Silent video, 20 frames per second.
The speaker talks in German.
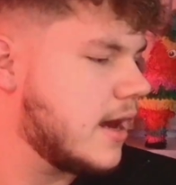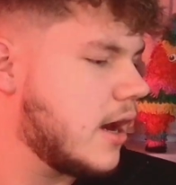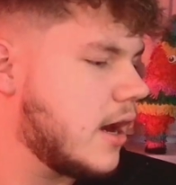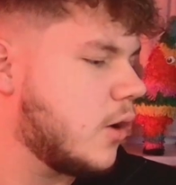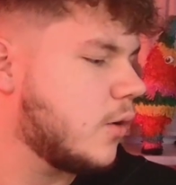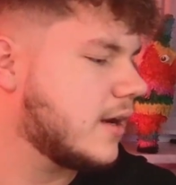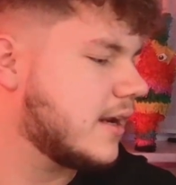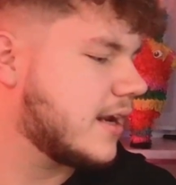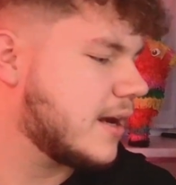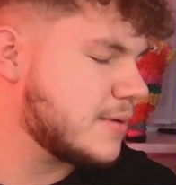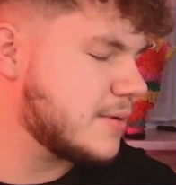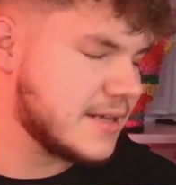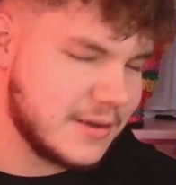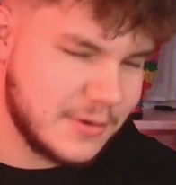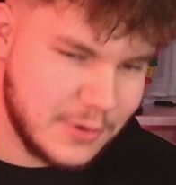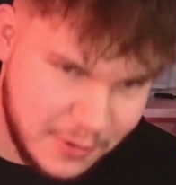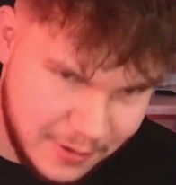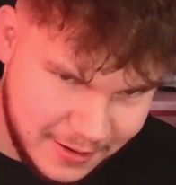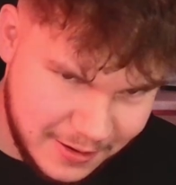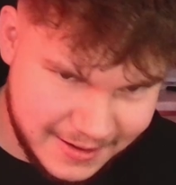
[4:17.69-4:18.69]
Und dann habe ich
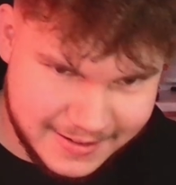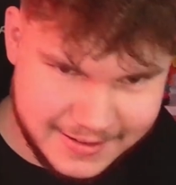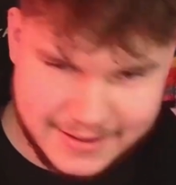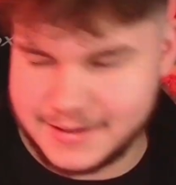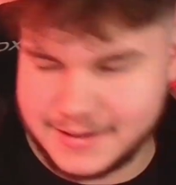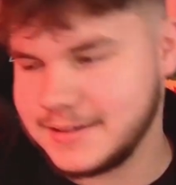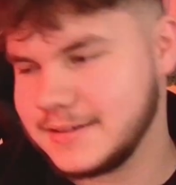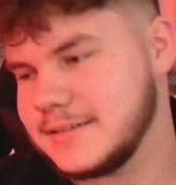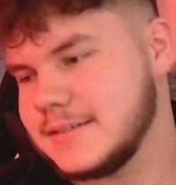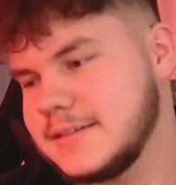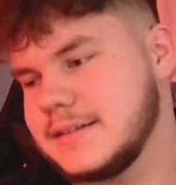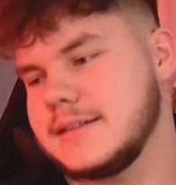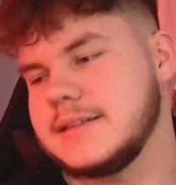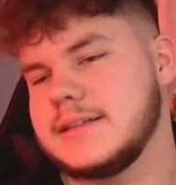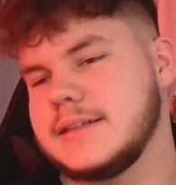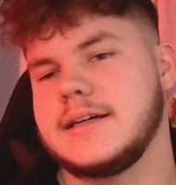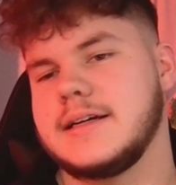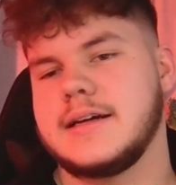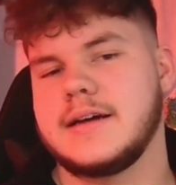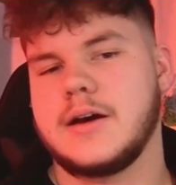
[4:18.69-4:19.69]
noch eine Reihe,
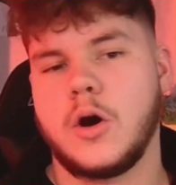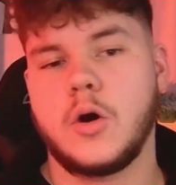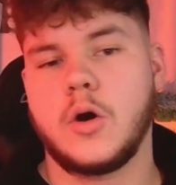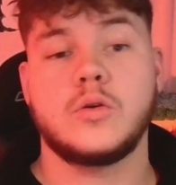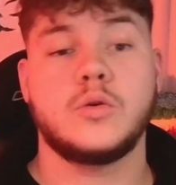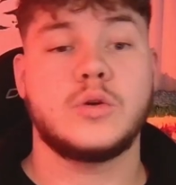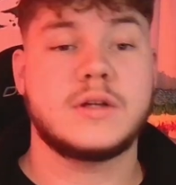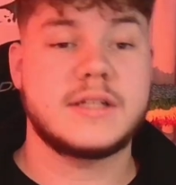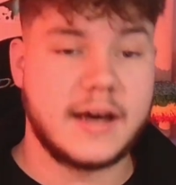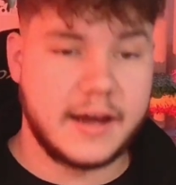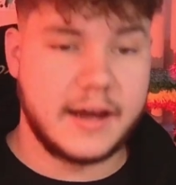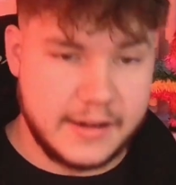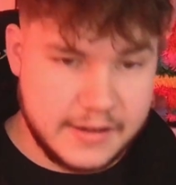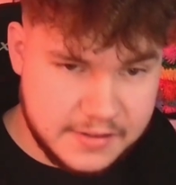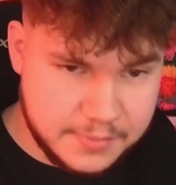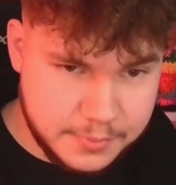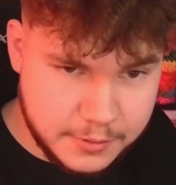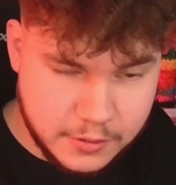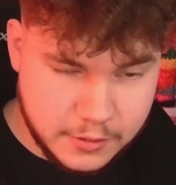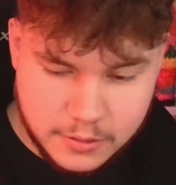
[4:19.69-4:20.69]
auch nur teils
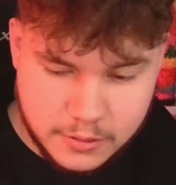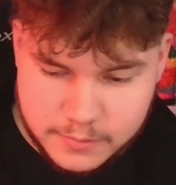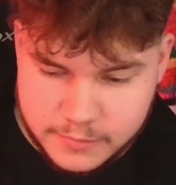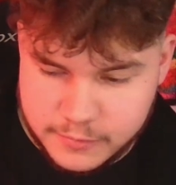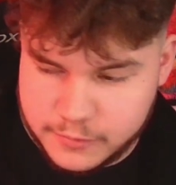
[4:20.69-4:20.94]
bekommen,